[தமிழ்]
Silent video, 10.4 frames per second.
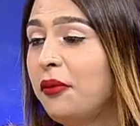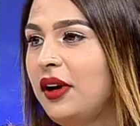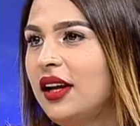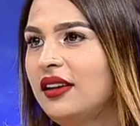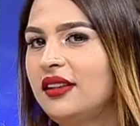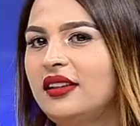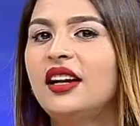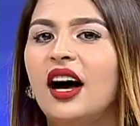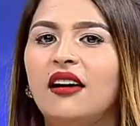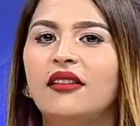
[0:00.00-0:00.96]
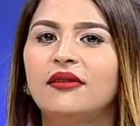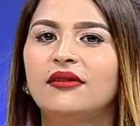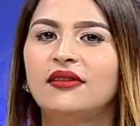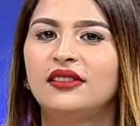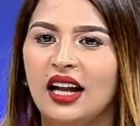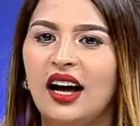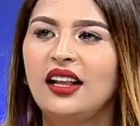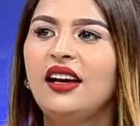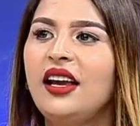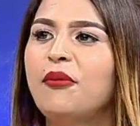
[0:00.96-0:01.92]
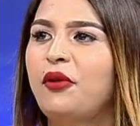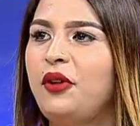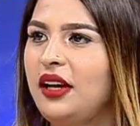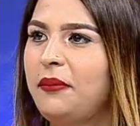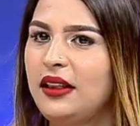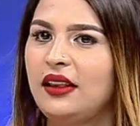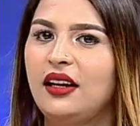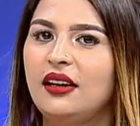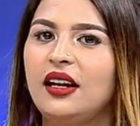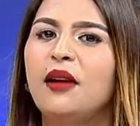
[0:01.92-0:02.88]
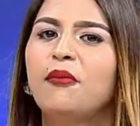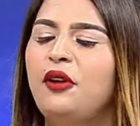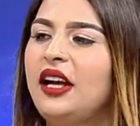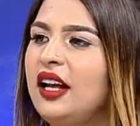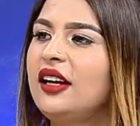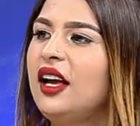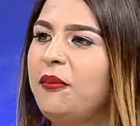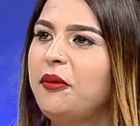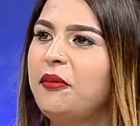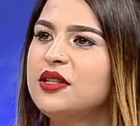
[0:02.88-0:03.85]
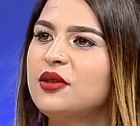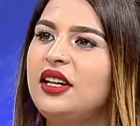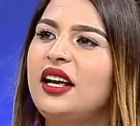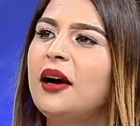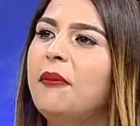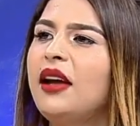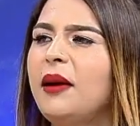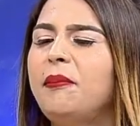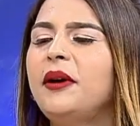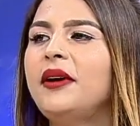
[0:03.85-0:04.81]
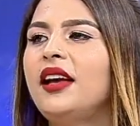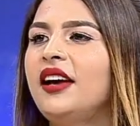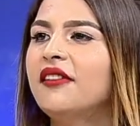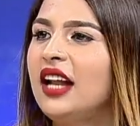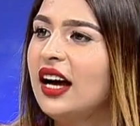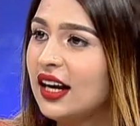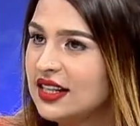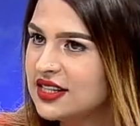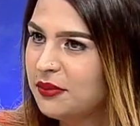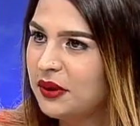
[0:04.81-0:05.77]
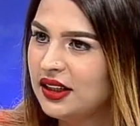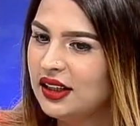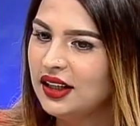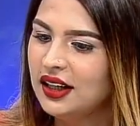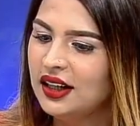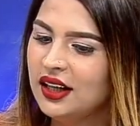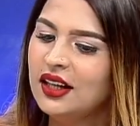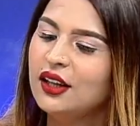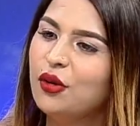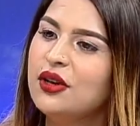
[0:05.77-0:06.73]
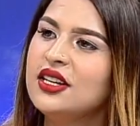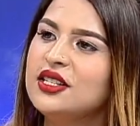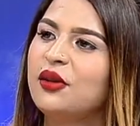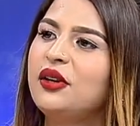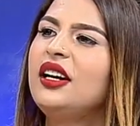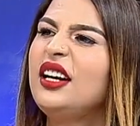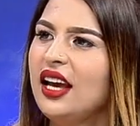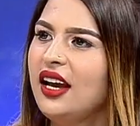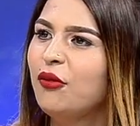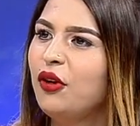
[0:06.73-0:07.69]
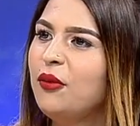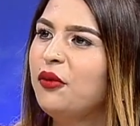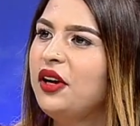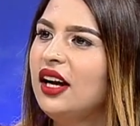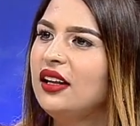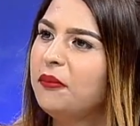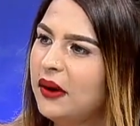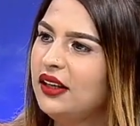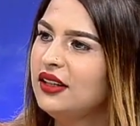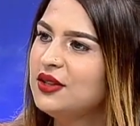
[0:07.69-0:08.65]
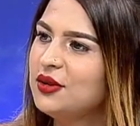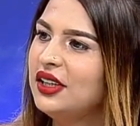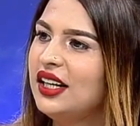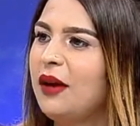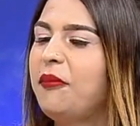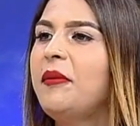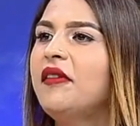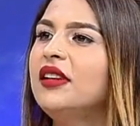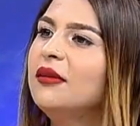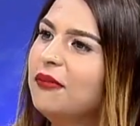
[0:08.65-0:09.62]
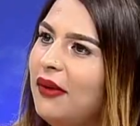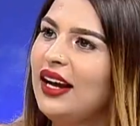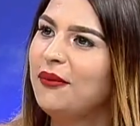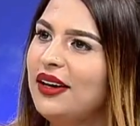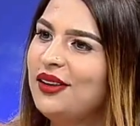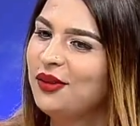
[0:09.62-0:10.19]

புள்ள நான் நான் தான் என் பிள்ளைய பெற்றேன் என் பிள்ளை எனக்கு தான் எப்பயுமே சொல்லிட்டு எங்கள் அம்மா எப்பயுமே நான் கஷ்டப்பட்டு தோல் சஞ்ச கூட நீ ஏன் உன்னால் முடியாதா பண்ணுன்னு சொல்லிட்டு என்னை எப்பயுமே வந்து மேலே மேலே